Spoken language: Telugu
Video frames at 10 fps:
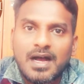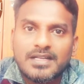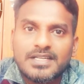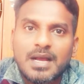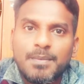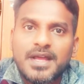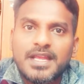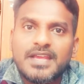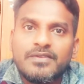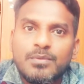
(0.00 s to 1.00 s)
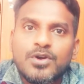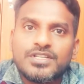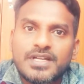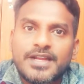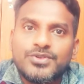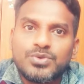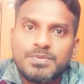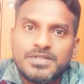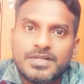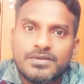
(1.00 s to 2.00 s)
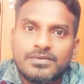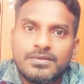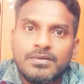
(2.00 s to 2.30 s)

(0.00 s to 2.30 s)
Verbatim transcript: ఆ శాపానికి విమోచనాన్ని చూపిస్తాడు